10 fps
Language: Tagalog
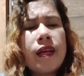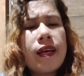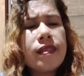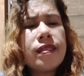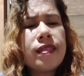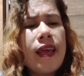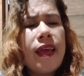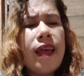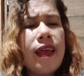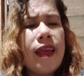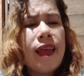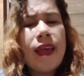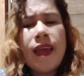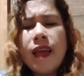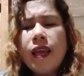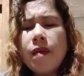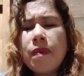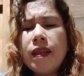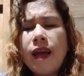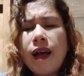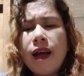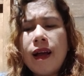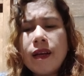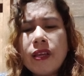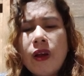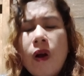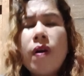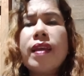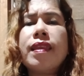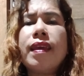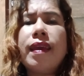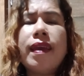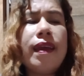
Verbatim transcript: Kasi iba na ang iyong ngiti